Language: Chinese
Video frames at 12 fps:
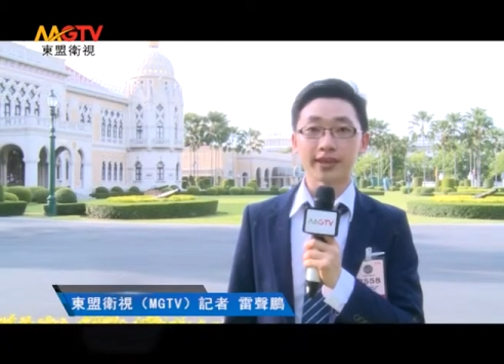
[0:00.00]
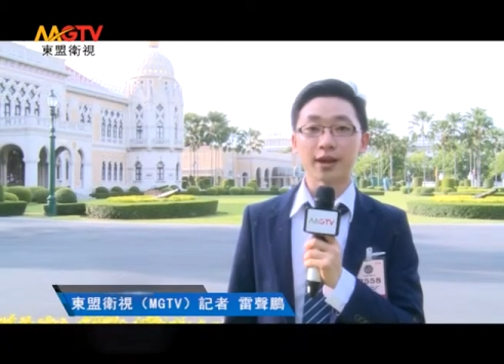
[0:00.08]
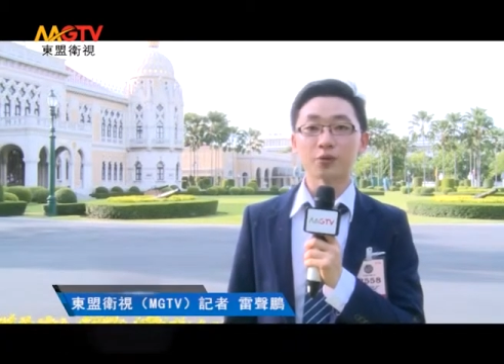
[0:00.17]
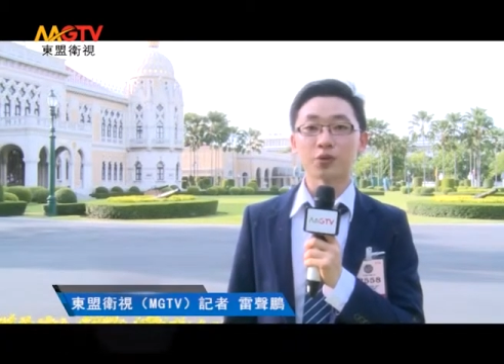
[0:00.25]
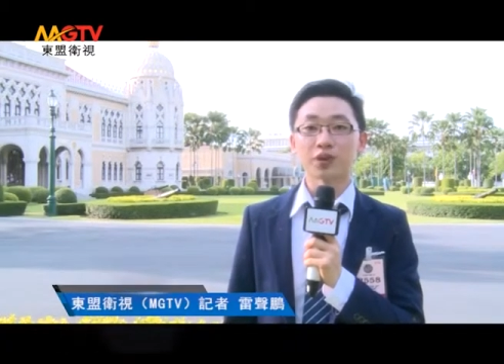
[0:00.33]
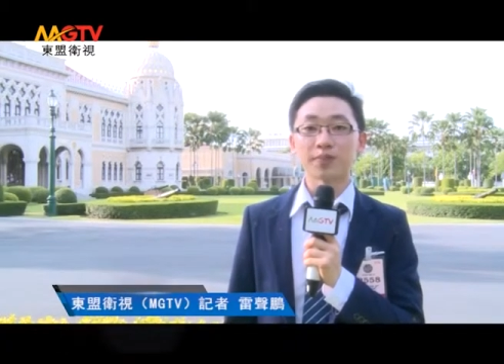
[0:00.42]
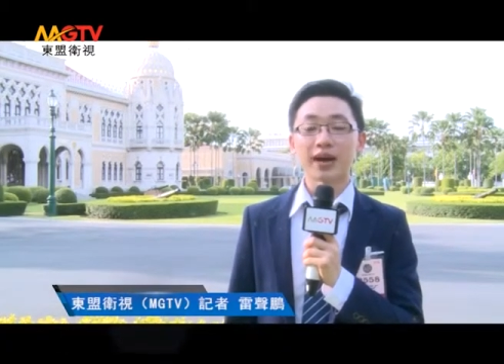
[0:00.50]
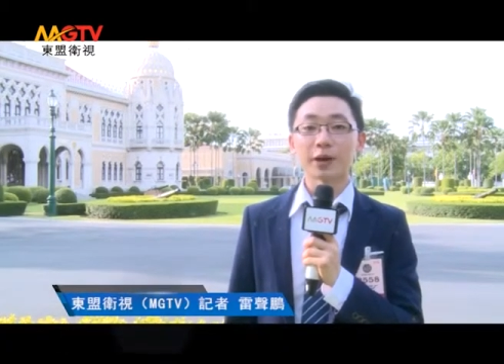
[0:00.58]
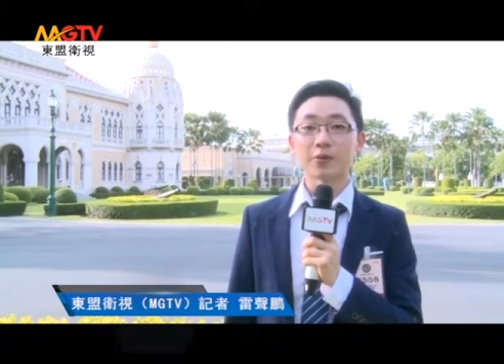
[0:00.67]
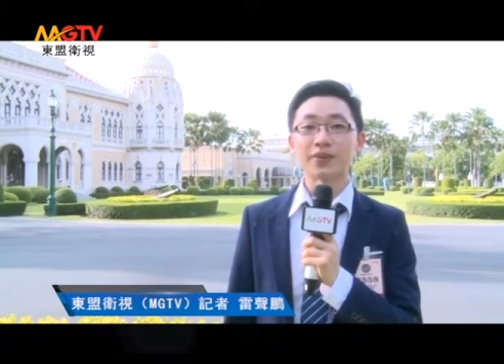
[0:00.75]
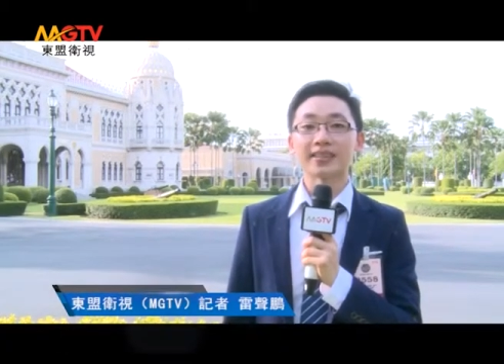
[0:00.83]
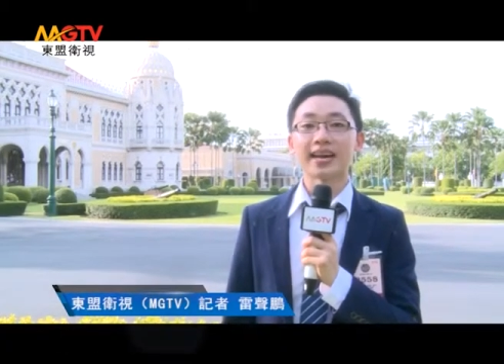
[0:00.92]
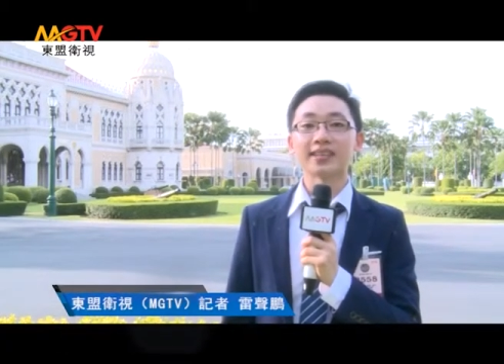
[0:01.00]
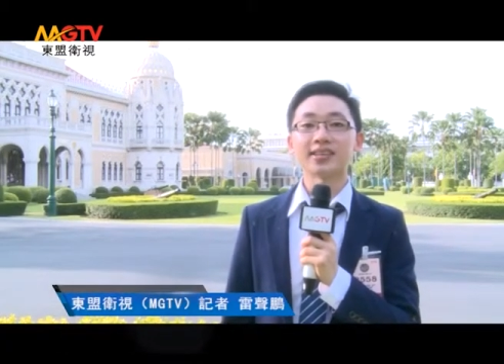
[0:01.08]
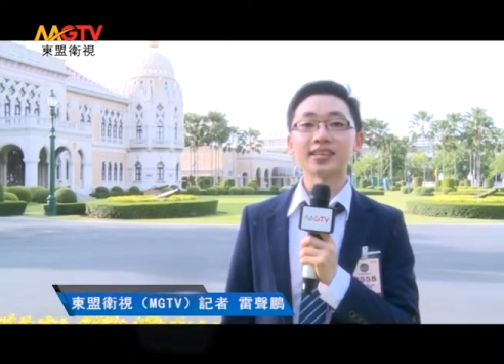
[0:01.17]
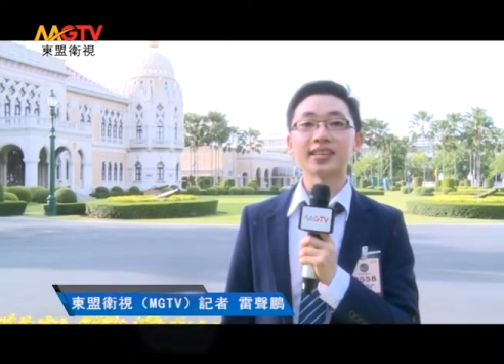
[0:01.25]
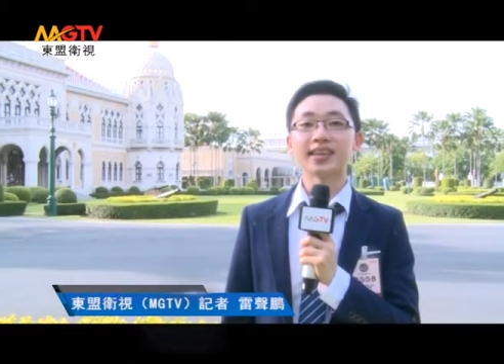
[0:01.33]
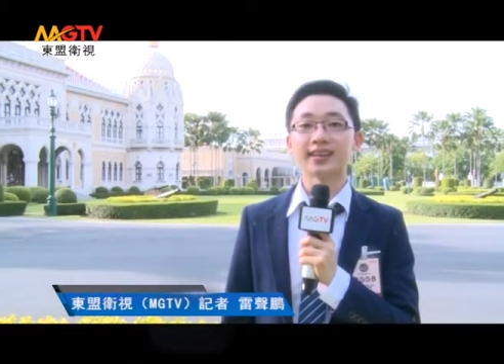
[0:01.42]
泰国总理巴育在
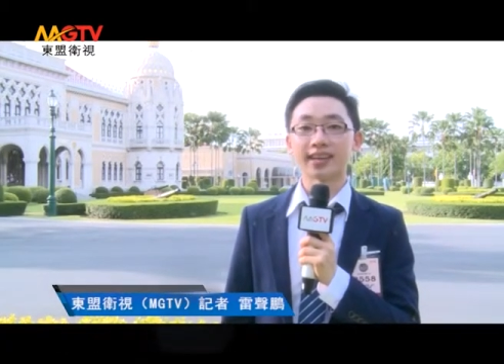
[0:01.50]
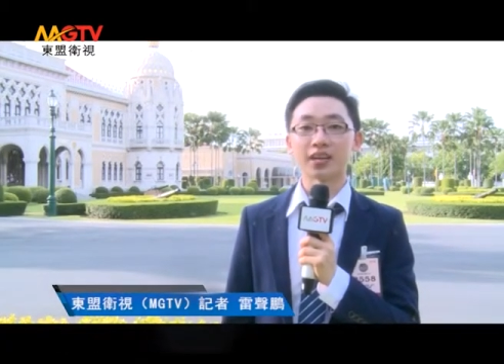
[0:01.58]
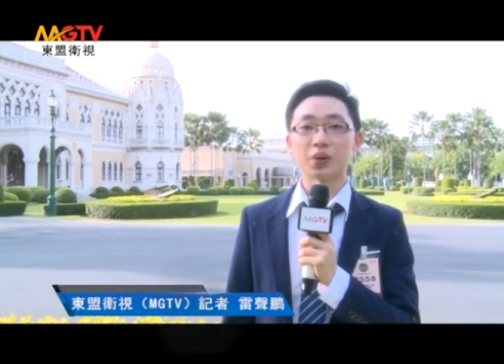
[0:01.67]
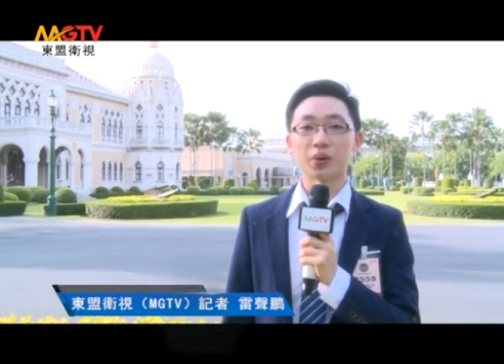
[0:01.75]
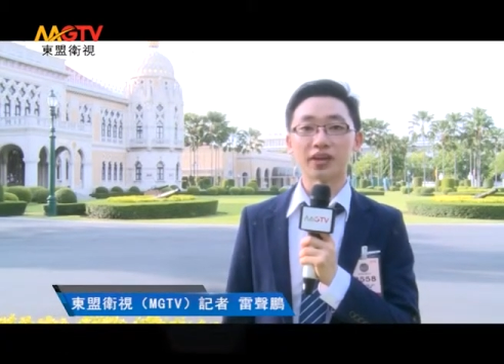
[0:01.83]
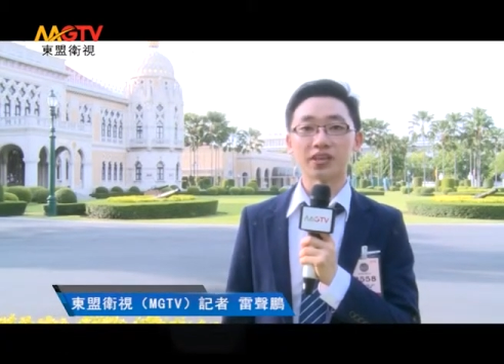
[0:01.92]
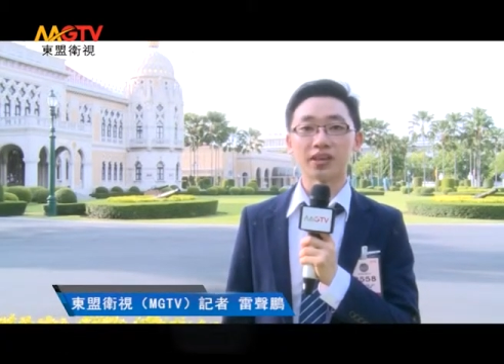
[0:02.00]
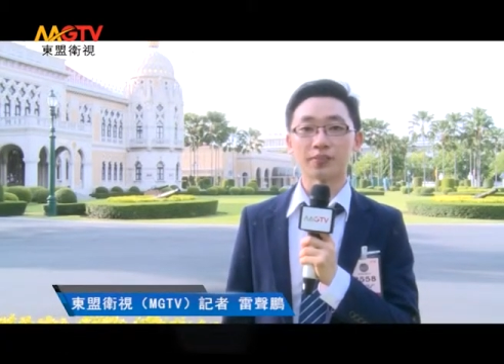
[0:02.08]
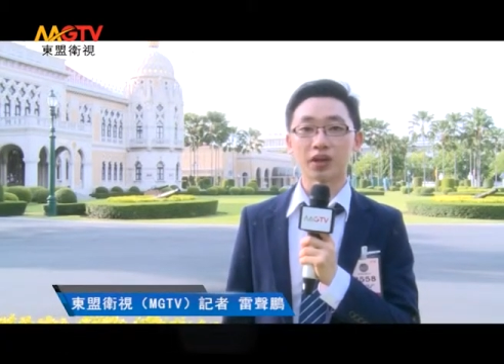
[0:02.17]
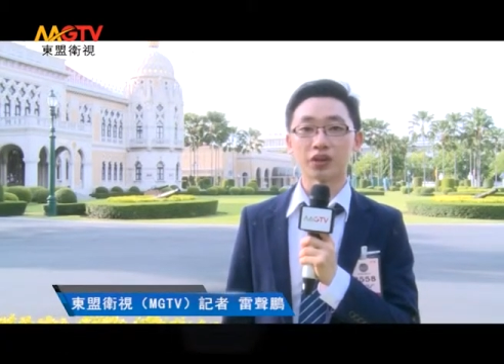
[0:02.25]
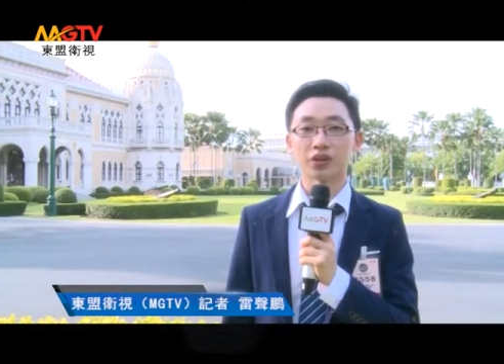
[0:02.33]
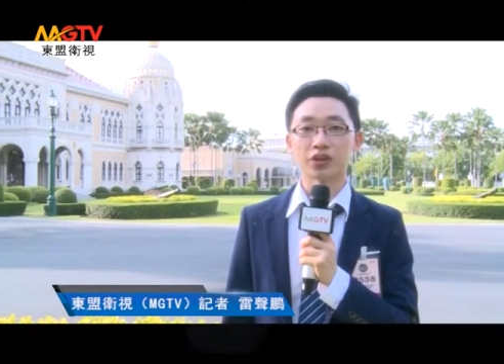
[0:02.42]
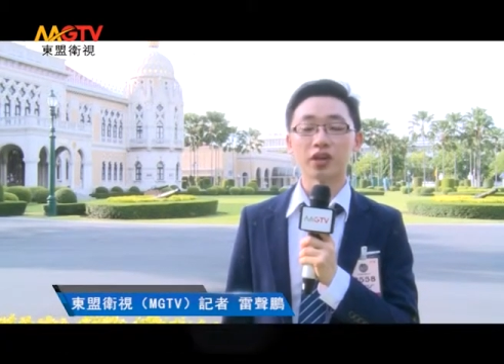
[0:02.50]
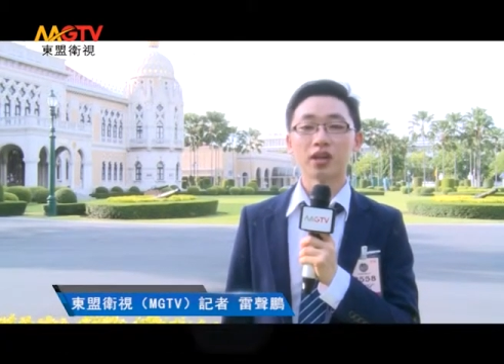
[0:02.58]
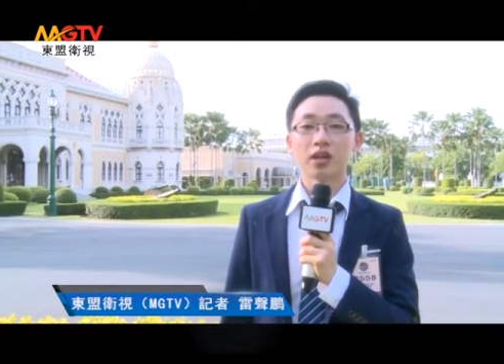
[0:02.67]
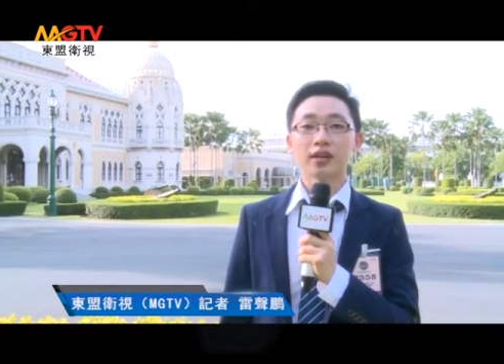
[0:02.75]
今天的那个会议上表示，